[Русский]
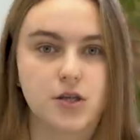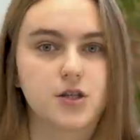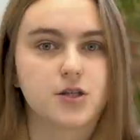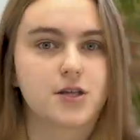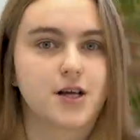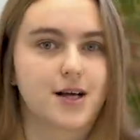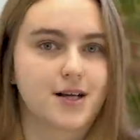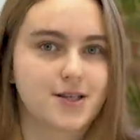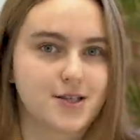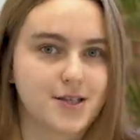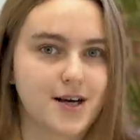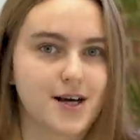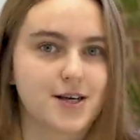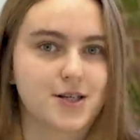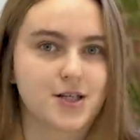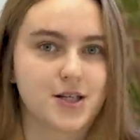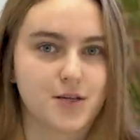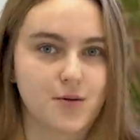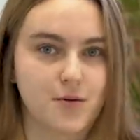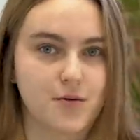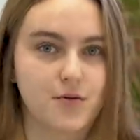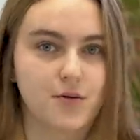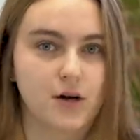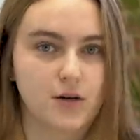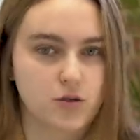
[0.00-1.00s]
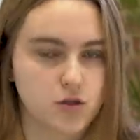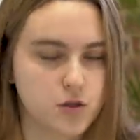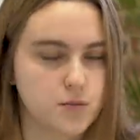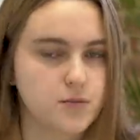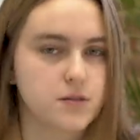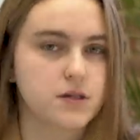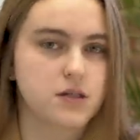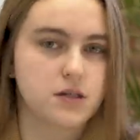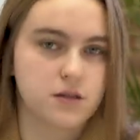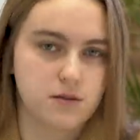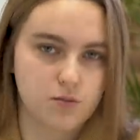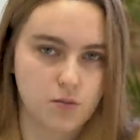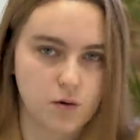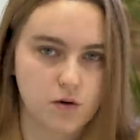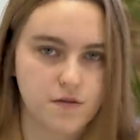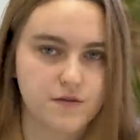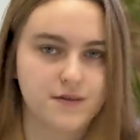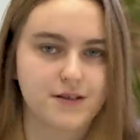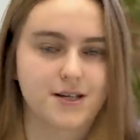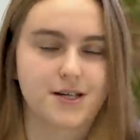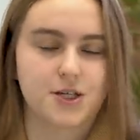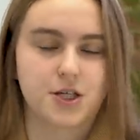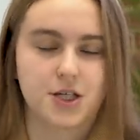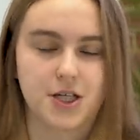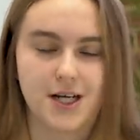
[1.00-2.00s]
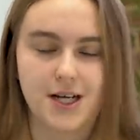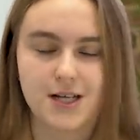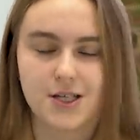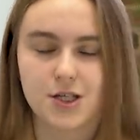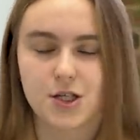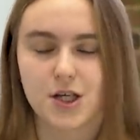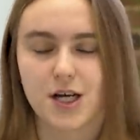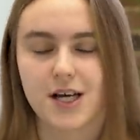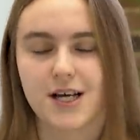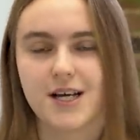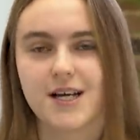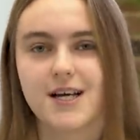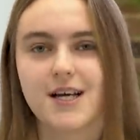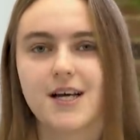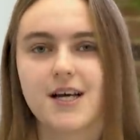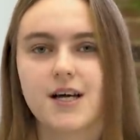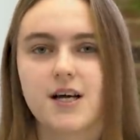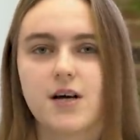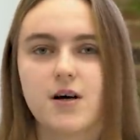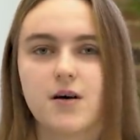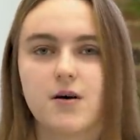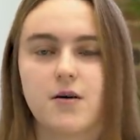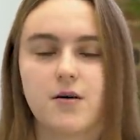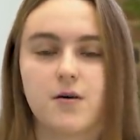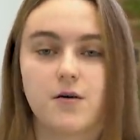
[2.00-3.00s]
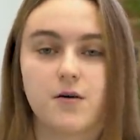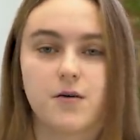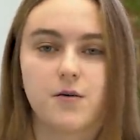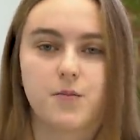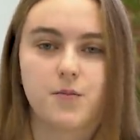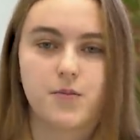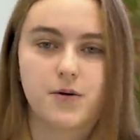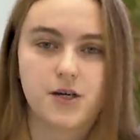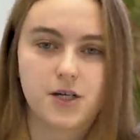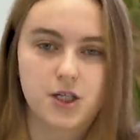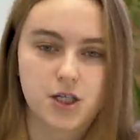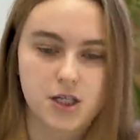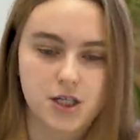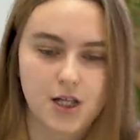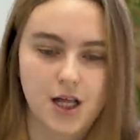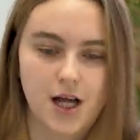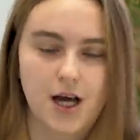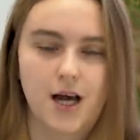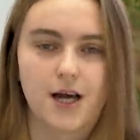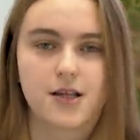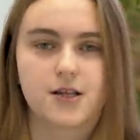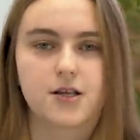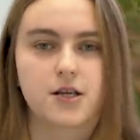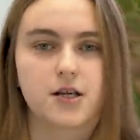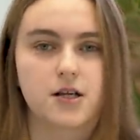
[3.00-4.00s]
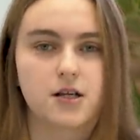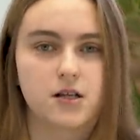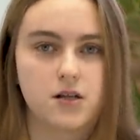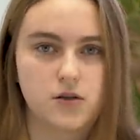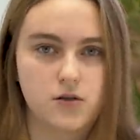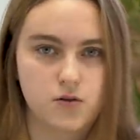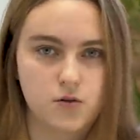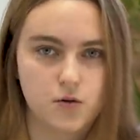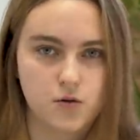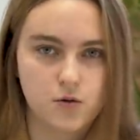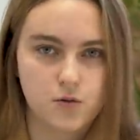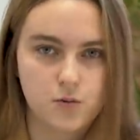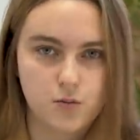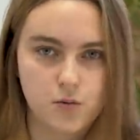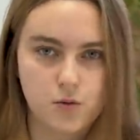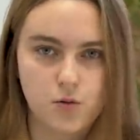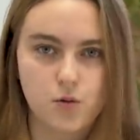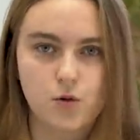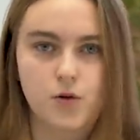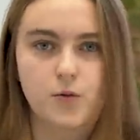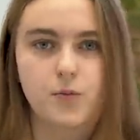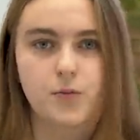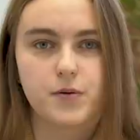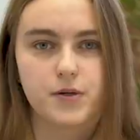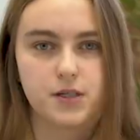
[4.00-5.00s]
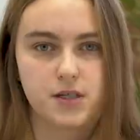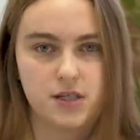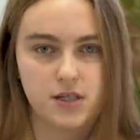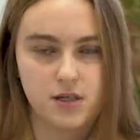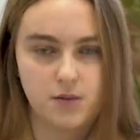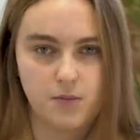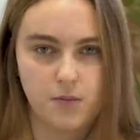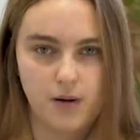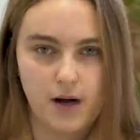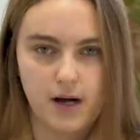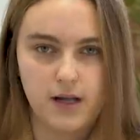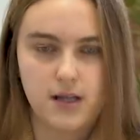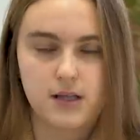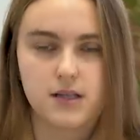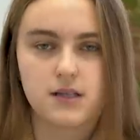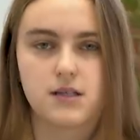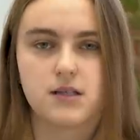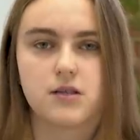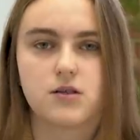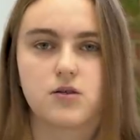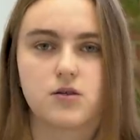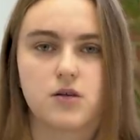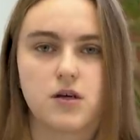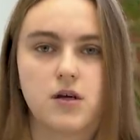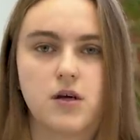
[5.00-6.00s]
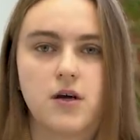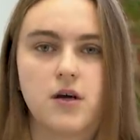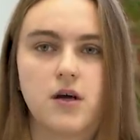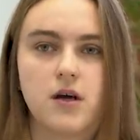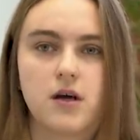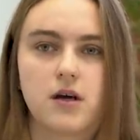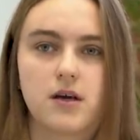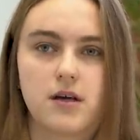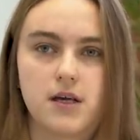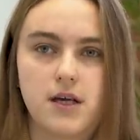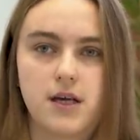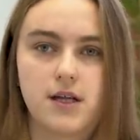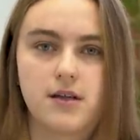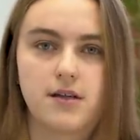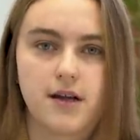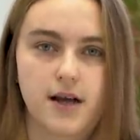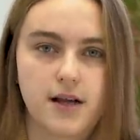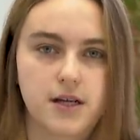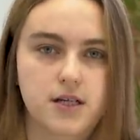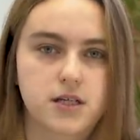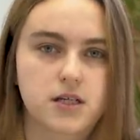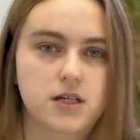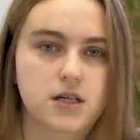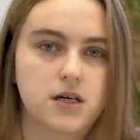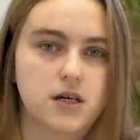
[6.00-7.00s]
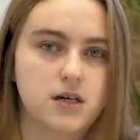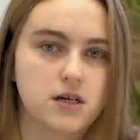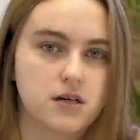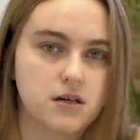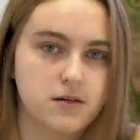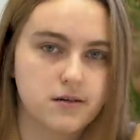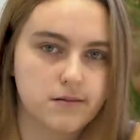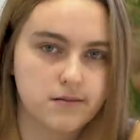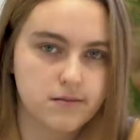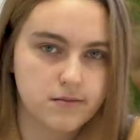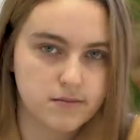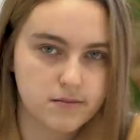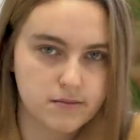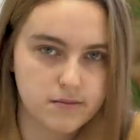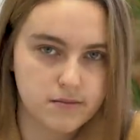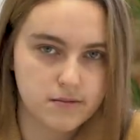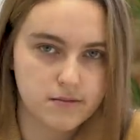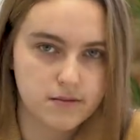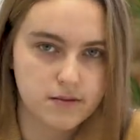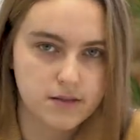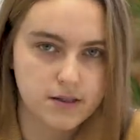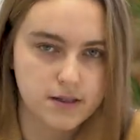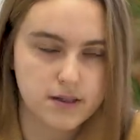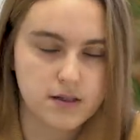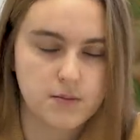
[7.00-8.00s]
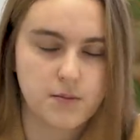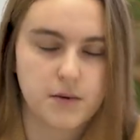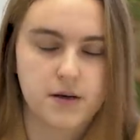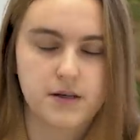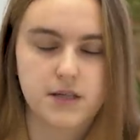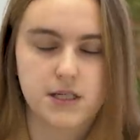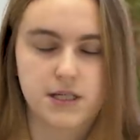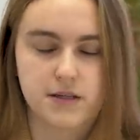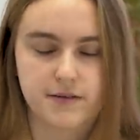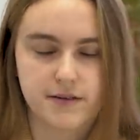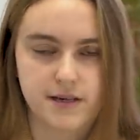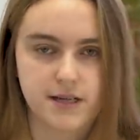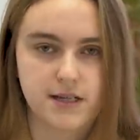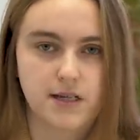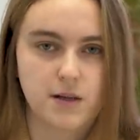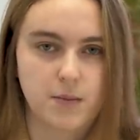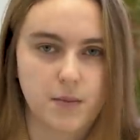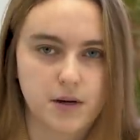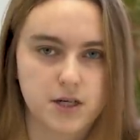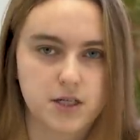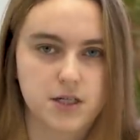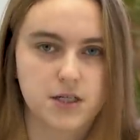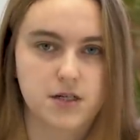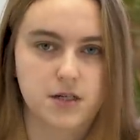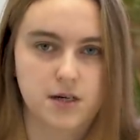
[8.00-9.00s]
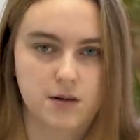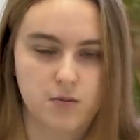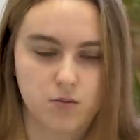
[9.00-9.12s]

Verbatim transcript: Не так страшно, особенно зимой, возвращаться. Э, пришла, открыла ноутбук, позанималась и дальше занимаюсь своей домашней